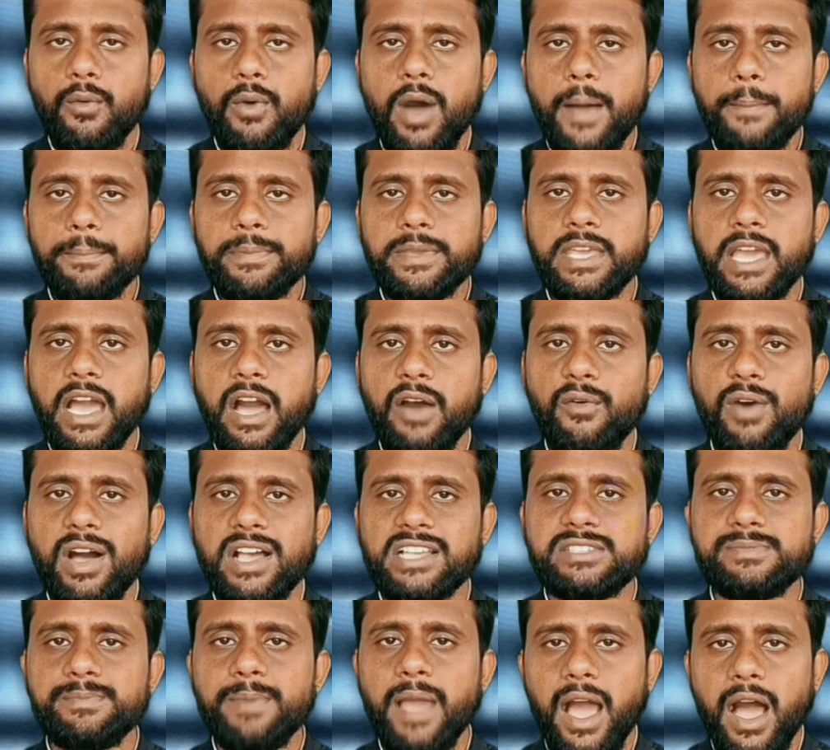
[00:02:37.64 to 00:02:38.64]
आवाम की
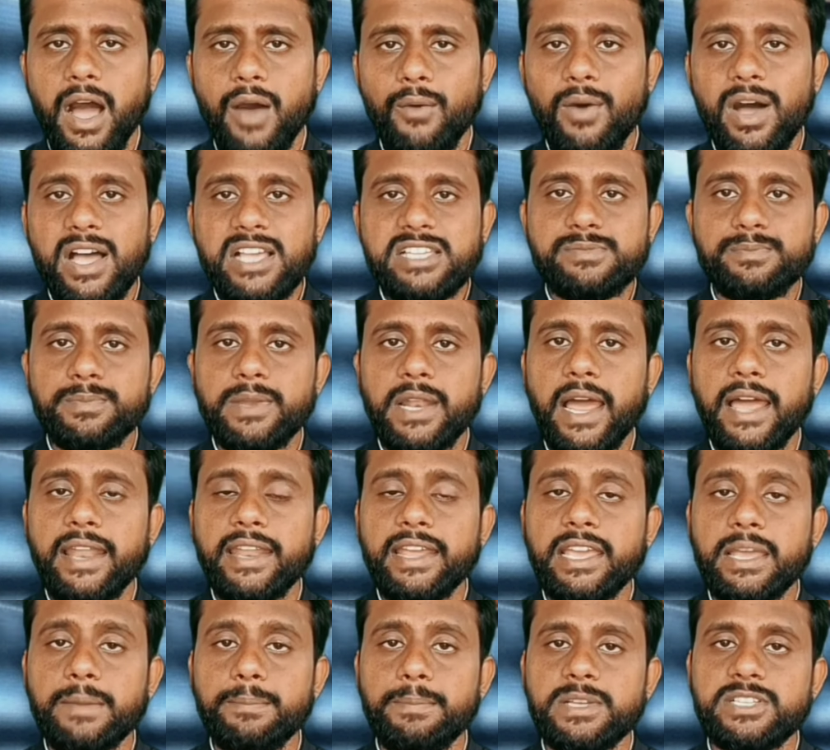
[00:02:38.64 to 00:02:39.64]
आवाज़ में आवाज़
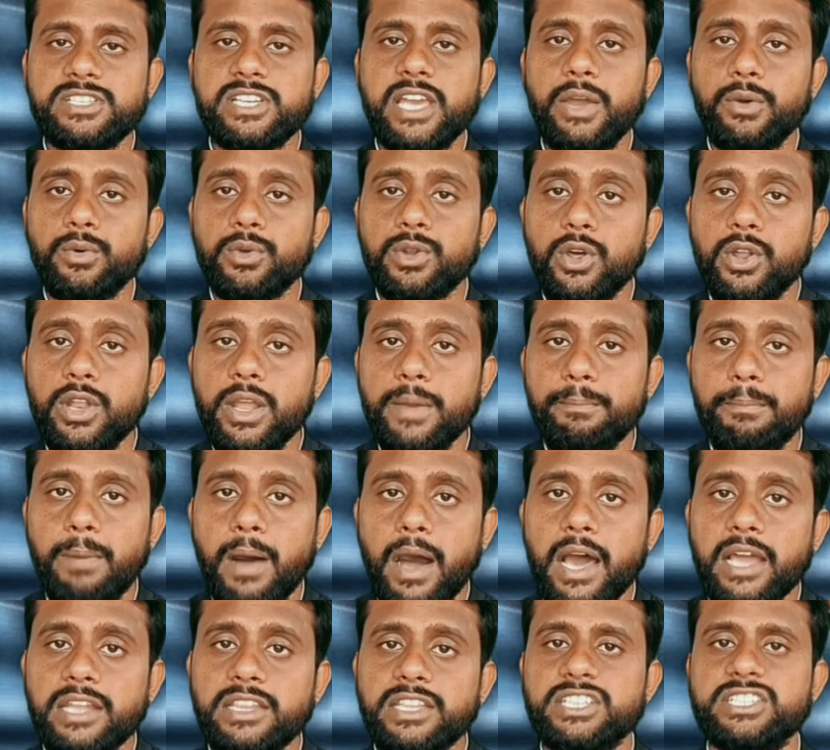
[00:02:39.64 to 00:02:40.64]
मिलाने के बजाय उन्होंने
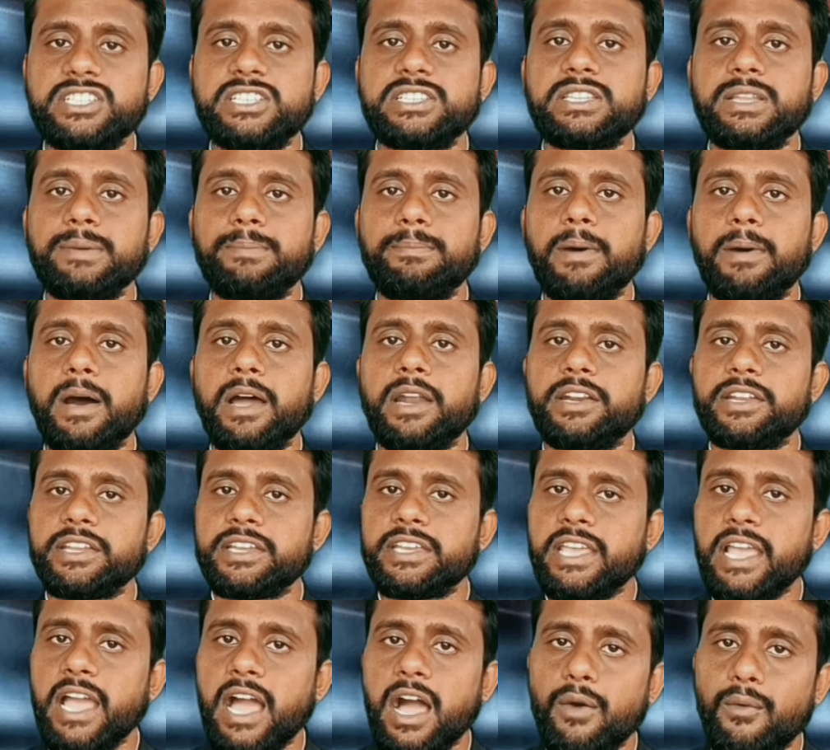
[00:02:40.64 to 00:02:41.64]
भारतीय जनता
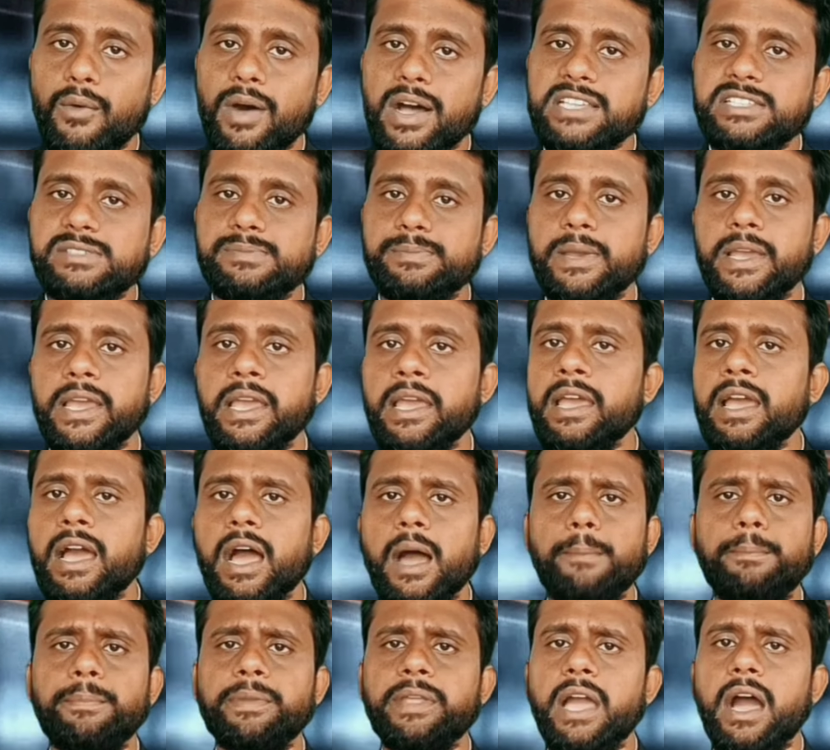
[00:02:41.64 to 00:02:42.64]
पार्टी की आवाज़ में
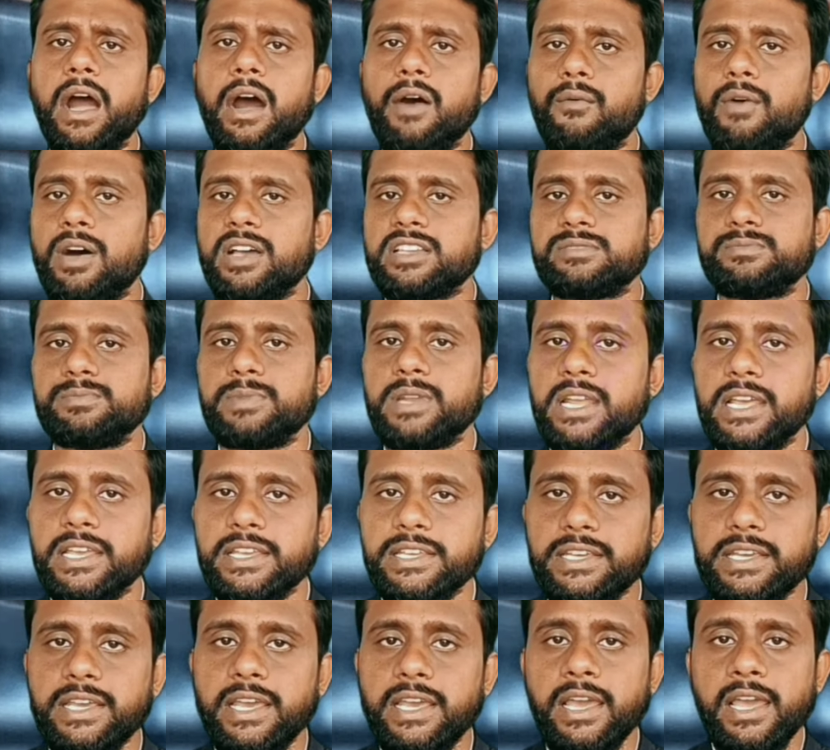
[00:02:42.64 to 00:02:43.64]
अपनी आवाज़
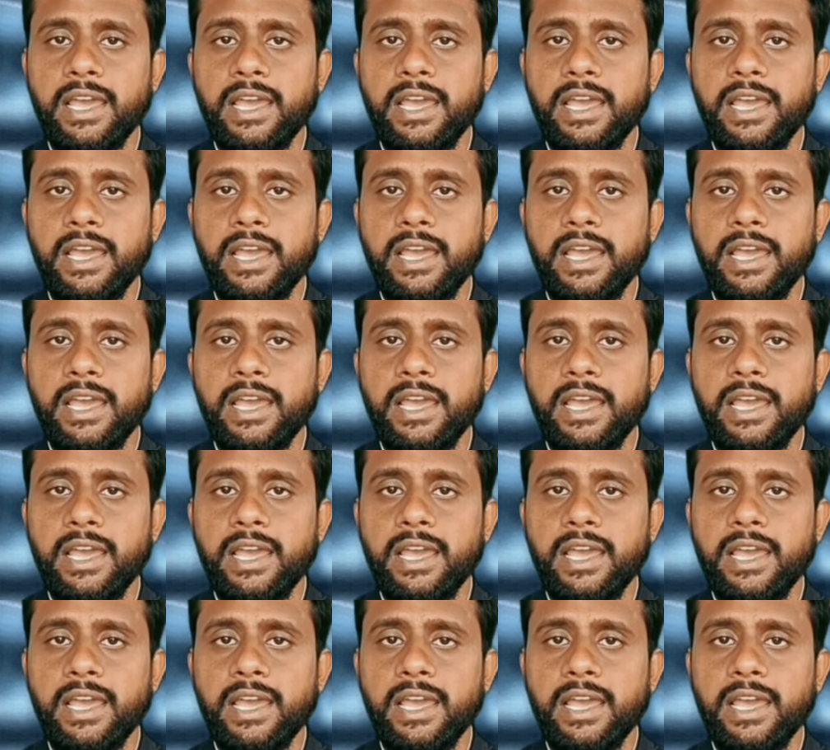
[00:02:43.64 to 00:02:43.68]
मिलाई